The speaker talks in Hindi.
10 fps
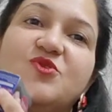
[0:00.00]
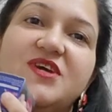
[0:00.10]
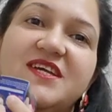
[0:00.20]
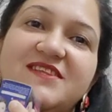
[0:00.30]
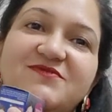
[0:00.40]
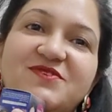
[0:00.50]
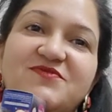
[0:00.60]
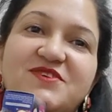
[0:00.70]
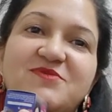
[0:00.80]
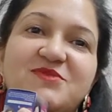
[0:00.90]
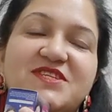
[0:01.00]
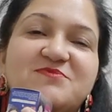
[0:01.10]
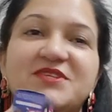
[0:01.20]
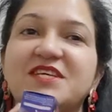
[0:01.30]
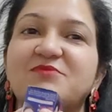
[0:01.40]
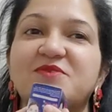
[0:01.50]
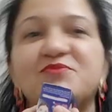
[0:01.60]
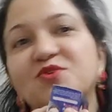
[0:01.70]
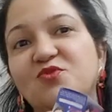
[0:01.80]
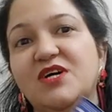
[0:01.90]
इन 15 मिनट्स 15 मिनट
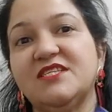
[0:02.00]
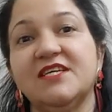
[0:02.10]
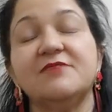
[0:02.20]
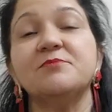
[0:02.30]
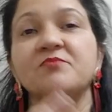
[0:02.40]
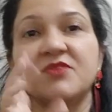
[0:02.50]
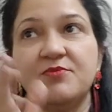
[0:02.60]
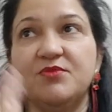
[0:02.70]
में ग्लो आ जाएगा